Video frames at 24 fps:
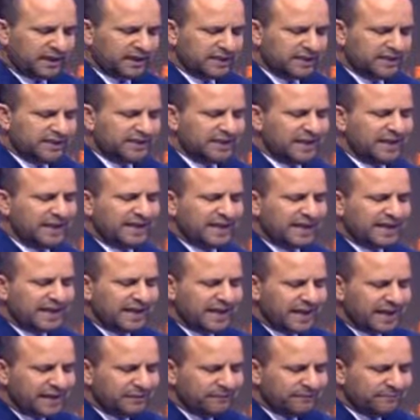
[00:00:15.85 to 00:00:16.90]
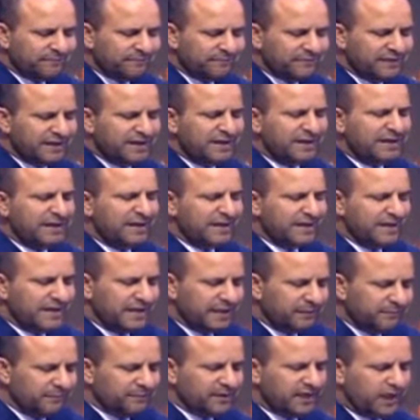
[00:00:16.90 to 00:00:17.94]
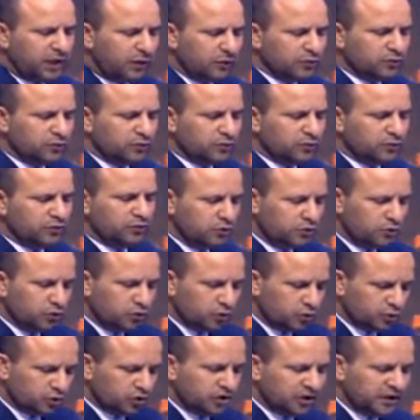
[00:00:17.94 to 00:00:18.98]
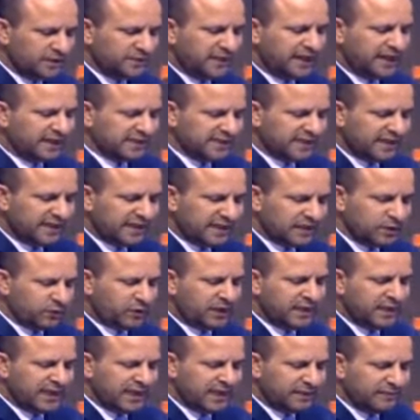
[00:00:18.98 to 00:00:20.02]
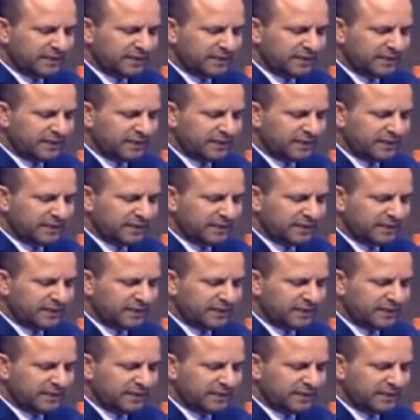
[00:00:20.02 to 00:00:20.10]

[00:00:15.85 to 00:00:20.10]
إلى مقالة إن الكلام لم يعد يجدي مع سعيد